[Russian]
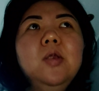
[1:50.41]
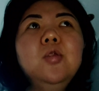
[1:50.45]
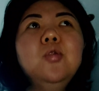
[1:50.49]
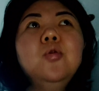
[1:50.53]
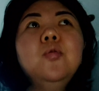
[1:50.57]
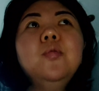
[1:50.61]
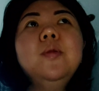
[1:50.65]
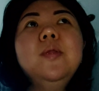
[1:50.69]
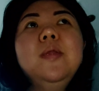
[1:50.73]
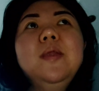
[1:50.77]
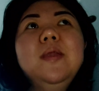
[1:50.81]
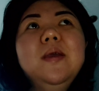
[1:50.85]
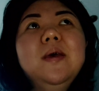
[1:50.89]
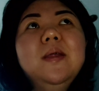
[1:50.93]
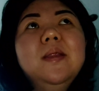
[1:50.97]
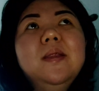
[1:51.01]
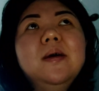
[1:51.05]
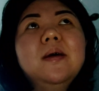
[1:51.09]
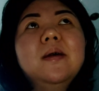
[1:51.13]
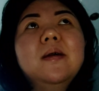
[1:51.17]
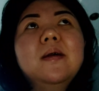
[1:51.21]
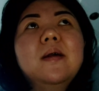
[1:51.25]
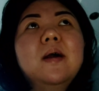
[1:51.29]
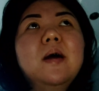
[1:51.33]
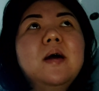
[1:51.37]
Но мне
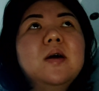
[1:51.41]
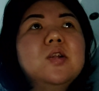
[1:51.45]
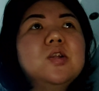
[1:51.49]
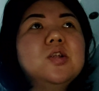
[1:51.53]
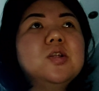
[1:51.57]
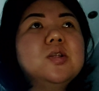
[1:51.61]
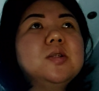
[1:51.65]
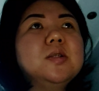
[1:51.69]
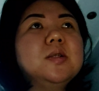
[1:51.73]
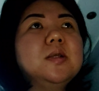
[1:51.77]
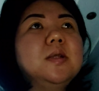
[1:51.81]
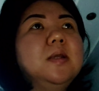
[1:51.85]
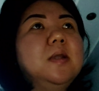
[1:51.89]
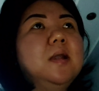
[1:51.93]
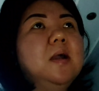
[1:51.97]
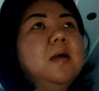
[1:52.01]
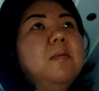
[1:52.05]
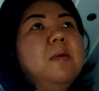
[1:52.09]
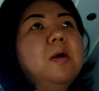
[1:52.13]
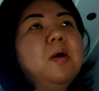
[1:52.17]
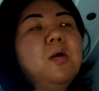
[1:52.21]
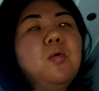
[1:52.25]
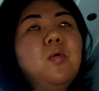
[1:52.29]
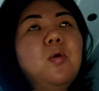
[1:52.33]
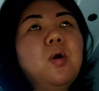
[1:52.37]
так кажется,
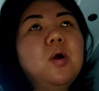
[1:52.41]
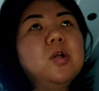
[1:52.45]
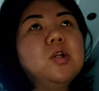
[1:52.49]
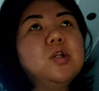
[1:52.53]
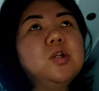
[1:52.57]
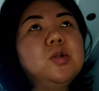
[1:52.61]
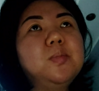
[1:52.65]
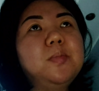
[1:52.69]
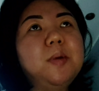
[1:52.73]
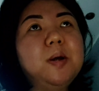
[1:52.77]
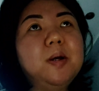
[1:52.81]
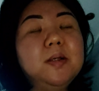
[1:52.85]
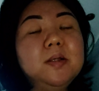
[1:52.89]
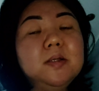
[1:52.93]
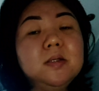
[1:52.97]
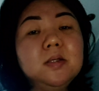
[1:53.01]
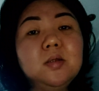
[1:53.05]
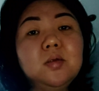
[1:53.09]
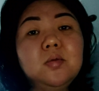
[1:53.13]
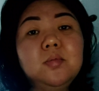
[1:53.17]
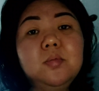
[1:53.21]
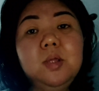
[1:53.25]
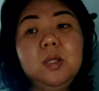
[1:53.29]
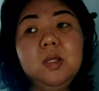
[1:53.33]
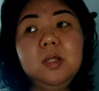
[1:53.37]
я могу ошибаться,
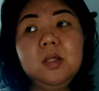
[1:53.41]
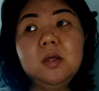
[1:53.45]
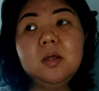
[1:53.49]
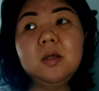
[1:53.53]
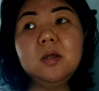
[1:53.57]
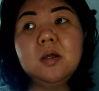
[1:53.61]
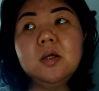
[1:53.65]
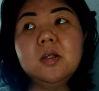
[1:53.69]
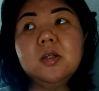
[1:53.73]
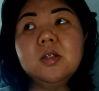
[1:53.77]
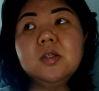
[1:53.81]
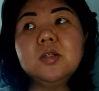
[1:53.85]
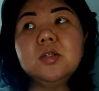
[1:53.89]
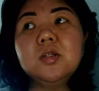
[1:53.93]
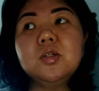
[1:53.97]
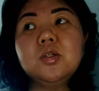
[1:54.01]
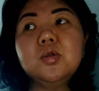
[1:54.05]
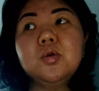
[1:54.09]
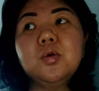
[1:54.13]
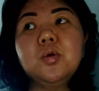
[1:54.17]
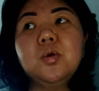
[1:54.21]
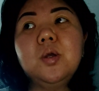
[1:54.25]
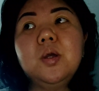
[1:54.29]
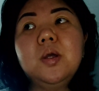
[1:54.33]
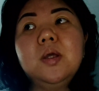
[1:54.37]
но мне так кажется,
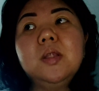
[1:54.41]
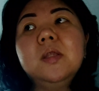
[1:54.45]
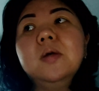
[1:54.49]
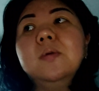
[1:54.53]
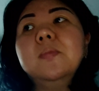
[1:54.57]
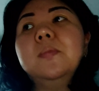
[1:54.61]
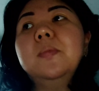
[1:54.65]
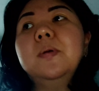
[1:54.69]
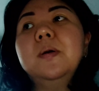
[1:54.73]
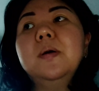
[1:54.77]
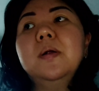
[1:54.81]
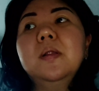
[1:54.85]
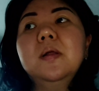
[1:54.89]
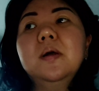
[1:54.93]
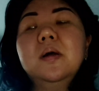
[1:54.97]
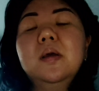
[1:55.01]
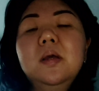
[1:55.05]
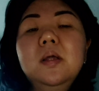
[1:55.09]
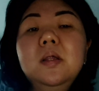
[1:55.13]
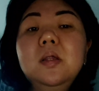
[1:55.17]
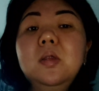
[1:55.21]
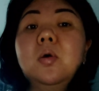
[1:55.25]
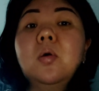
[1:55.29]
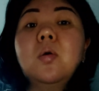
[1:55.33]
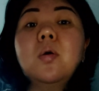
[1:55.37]
что это было
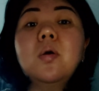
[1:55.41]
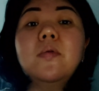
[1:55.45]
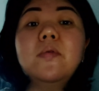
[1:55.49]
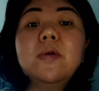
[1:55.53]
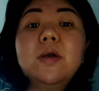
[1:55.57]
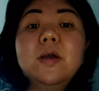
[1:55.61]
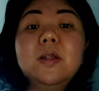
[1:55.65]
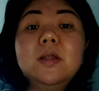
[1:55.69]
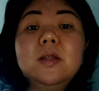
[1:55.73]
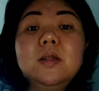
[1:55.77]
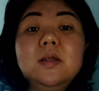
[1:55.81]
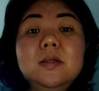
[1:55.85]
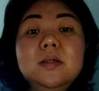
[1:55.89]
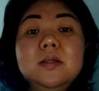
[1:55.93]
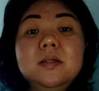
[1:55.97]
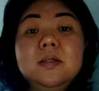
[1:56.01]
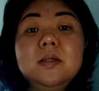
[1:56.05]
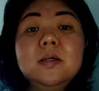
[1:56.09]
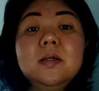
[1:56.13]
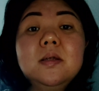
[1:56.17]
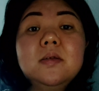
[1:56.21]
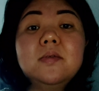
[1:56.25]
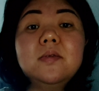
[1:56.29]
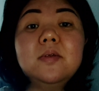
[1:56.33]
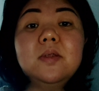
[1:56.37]
итоговое
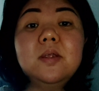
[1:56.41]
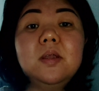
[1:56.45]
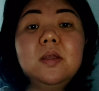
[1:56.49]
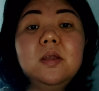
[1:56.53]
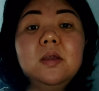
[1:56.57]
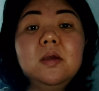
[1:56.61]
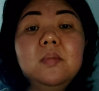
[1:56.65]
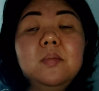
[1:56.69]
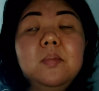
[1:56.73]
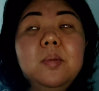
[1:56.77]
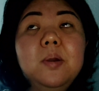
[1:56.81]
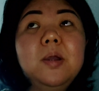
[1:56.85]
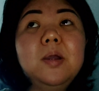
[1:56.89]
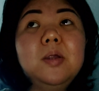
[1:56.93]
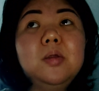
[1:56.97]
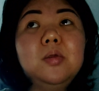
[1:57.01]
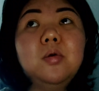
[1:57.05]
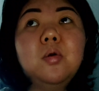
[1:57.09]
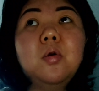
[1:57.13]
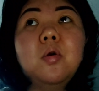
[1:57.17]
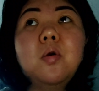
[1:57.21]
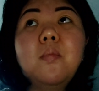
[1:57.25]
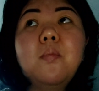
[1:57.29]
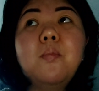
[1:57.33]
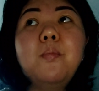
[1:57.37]
тестирование по
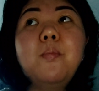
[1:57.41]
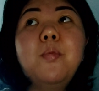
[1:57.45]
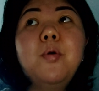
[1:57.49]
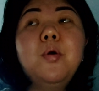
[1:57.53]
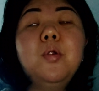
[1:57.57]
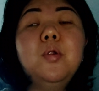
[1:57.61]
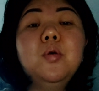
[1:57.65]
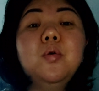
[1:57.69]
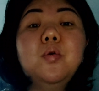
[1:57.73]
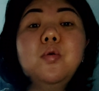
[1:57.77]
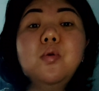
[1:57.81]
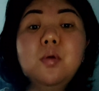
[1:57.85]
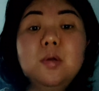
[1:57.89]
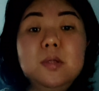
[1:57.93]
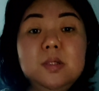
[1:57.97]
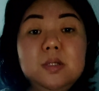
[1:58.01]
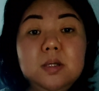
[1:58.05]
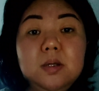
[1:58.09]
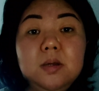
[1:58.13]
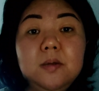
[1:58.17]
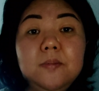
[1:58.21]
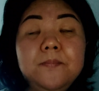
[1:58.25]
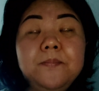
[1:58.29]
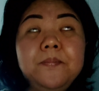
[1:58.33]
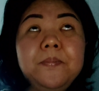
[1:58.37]
итогам
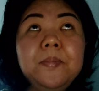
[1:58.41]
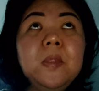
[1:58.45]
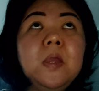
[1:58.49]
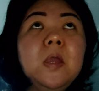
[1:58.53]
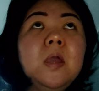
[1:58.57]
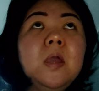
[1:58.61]
полугодия.